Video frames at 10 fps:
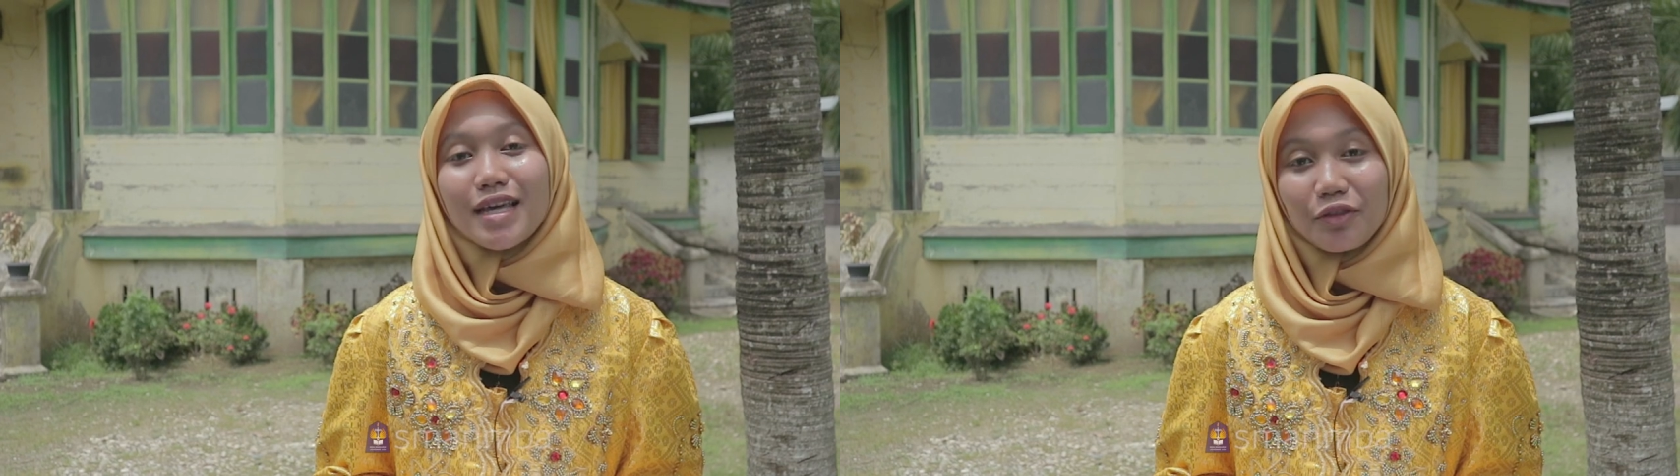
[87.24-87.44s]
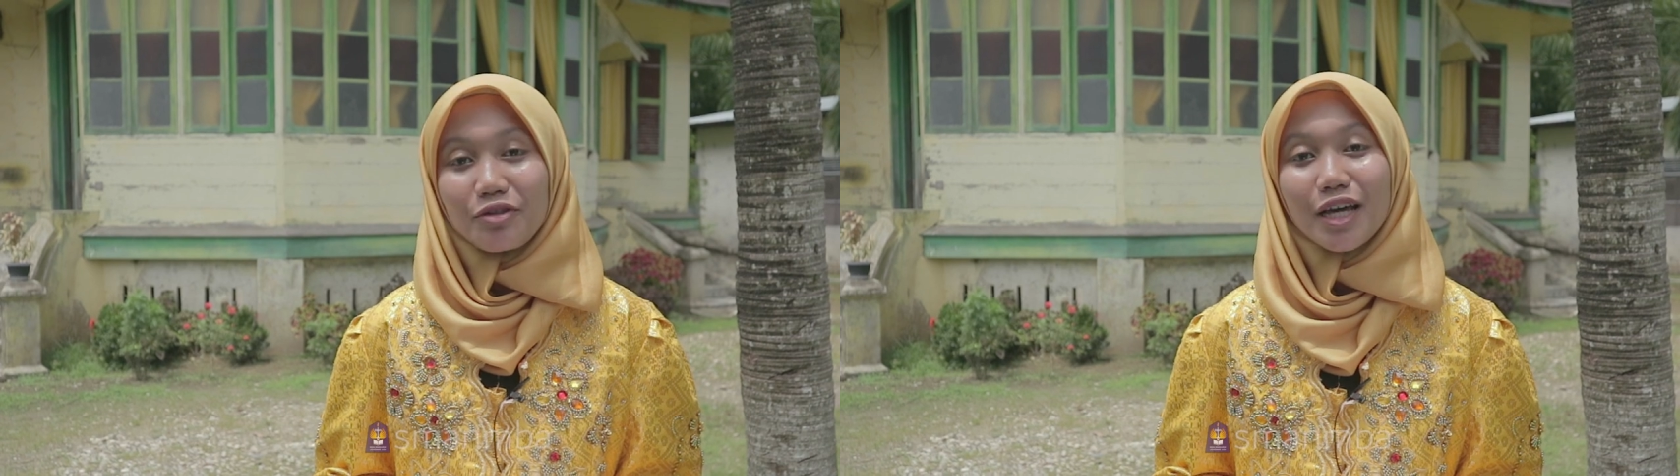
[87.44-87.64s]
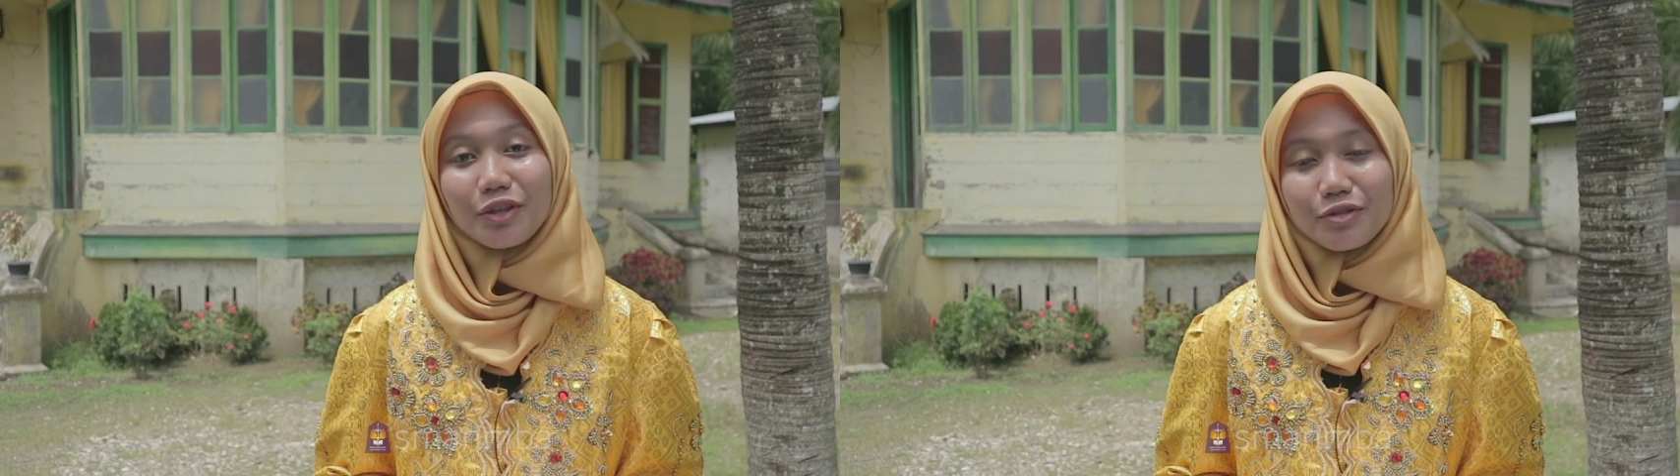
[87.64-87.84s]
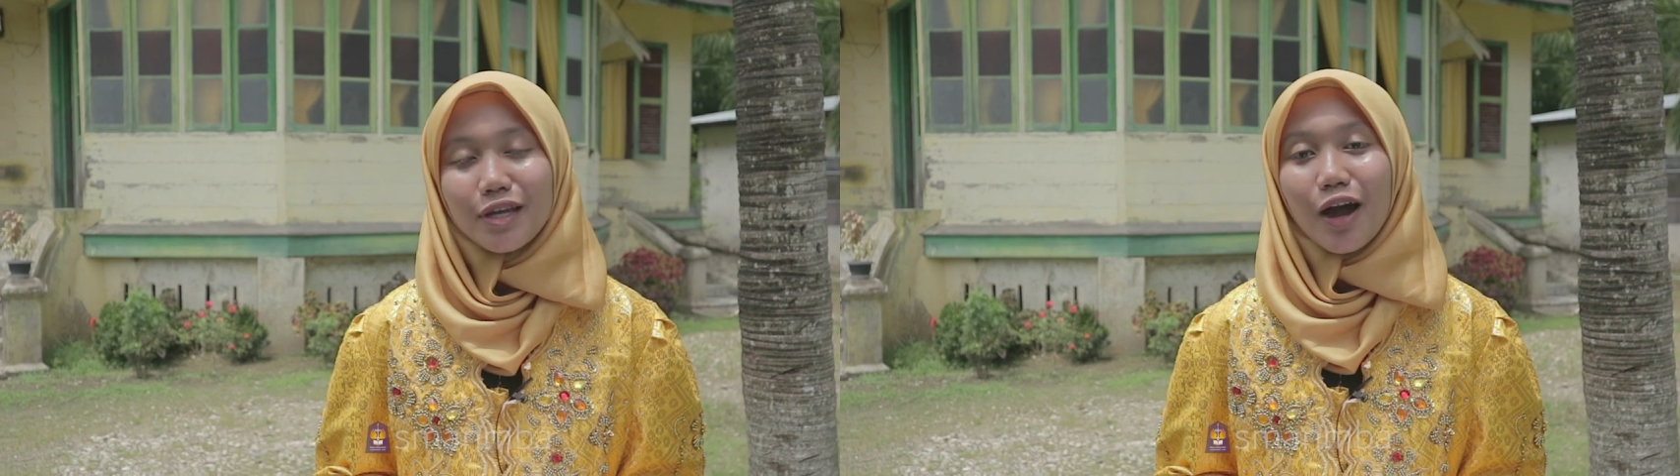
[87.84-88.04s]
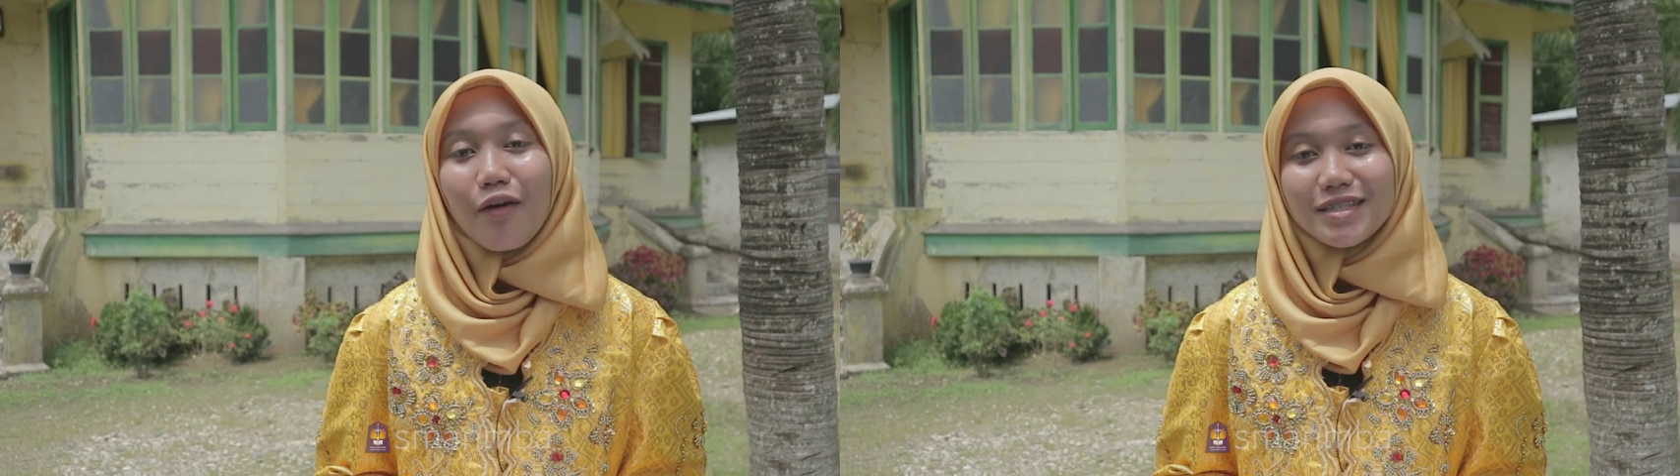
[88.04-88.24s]

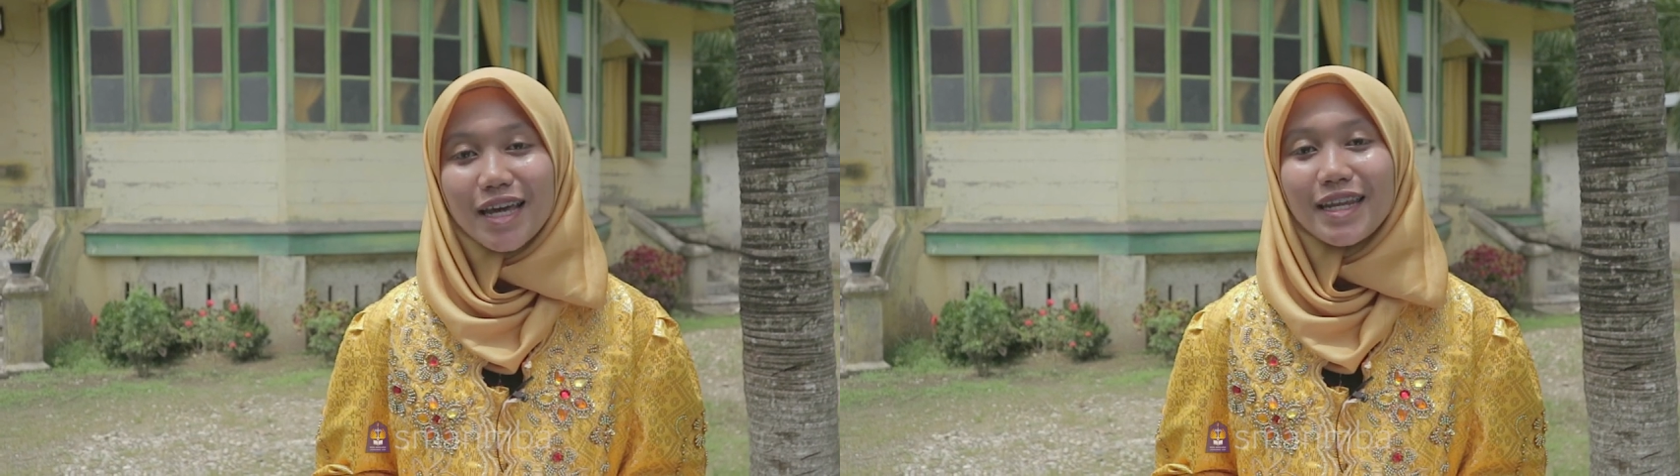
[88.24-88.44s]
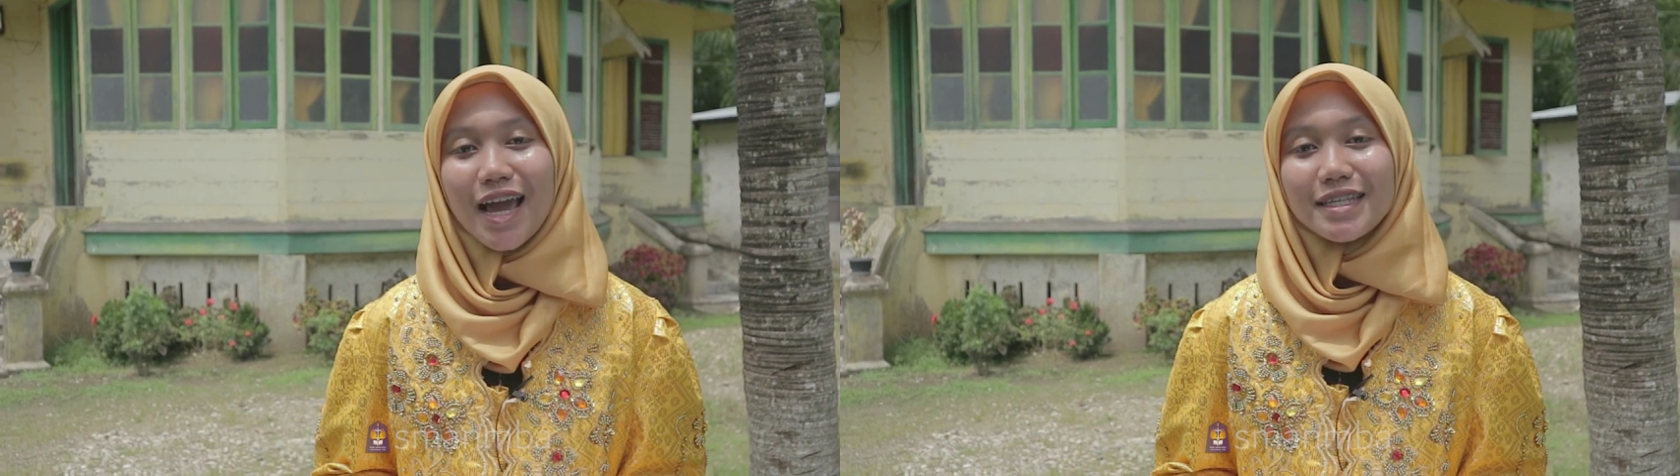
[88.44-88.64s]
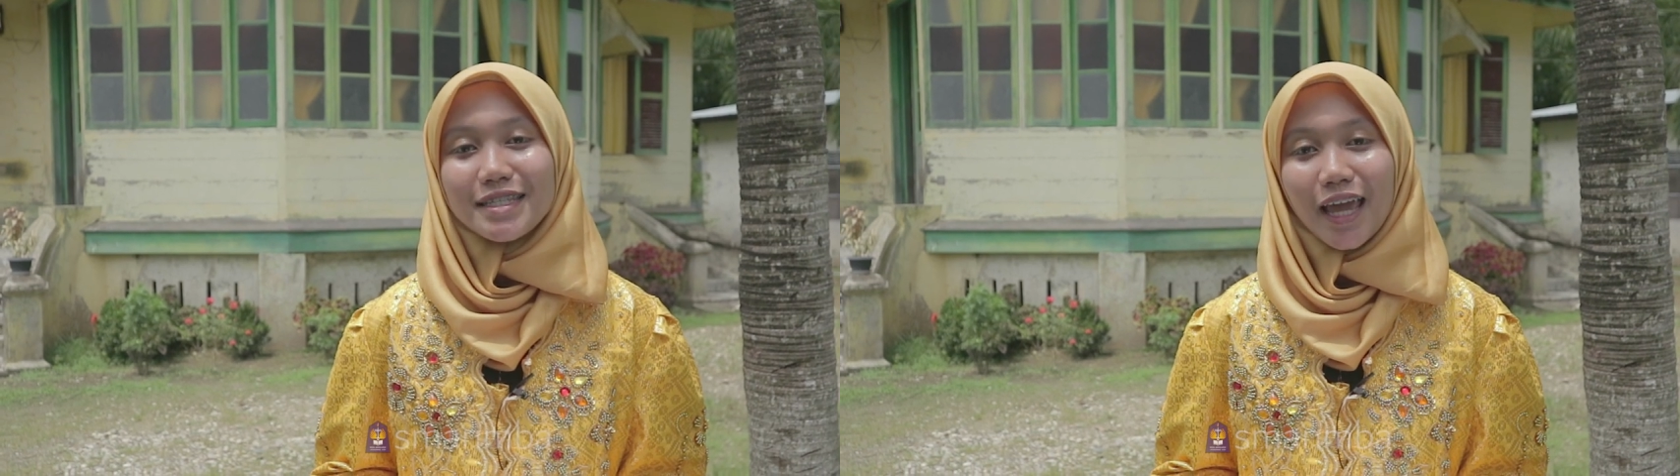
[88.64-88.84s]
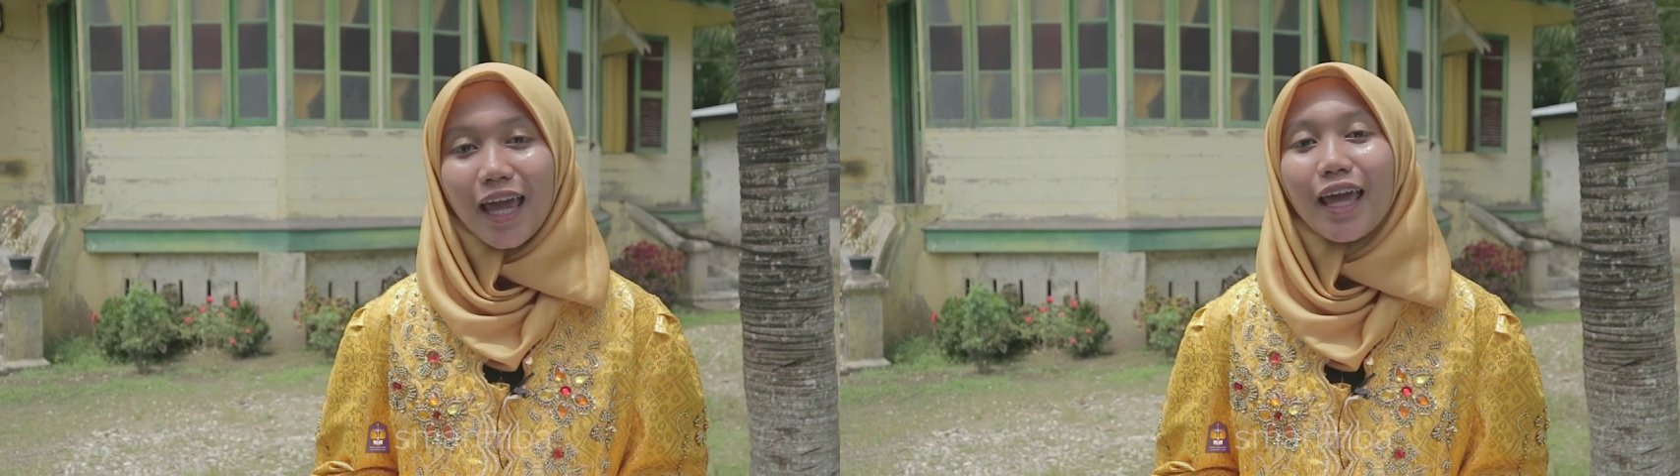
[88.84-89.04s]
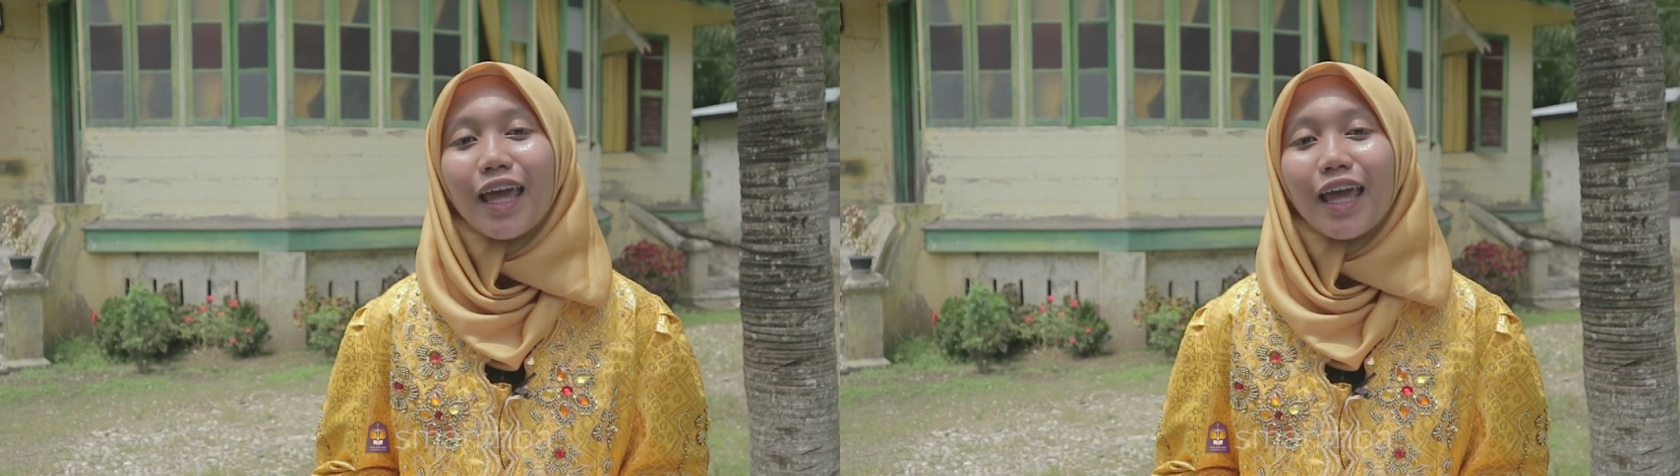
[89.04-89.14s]
satu-satunya kawasan di Aceh